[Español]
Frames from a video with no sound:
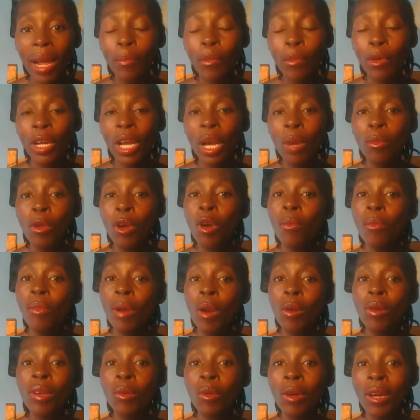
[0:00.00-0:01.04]
por ejemplo, comprar
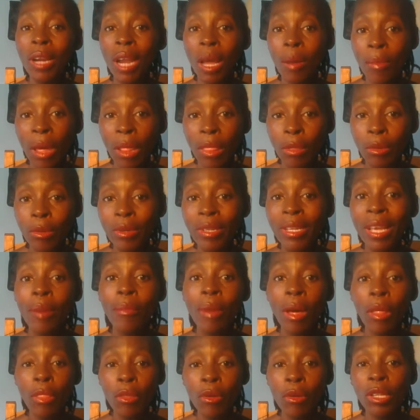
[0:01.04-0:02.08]
un libro en Amazon y
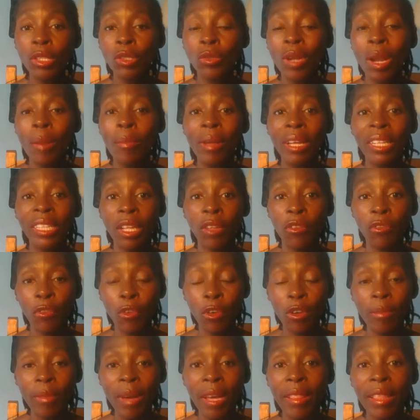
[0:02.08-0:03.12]
Amazon es una
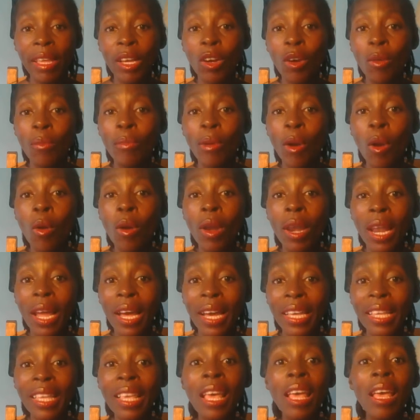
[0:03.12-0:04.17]
plataforma de compra
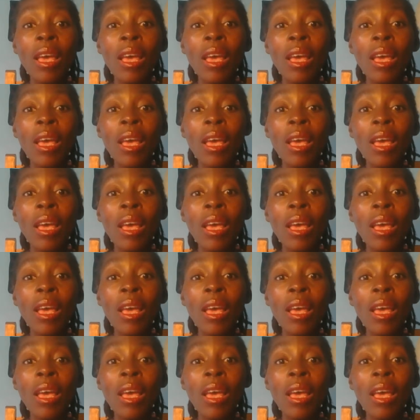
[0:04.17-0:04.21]
online